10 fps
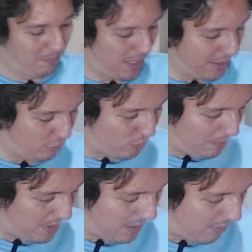Peraí, deixa eu
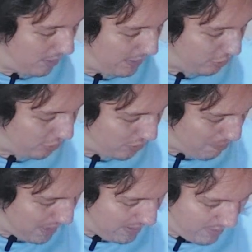abrir. Olha, gente, é
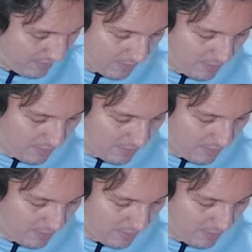bem.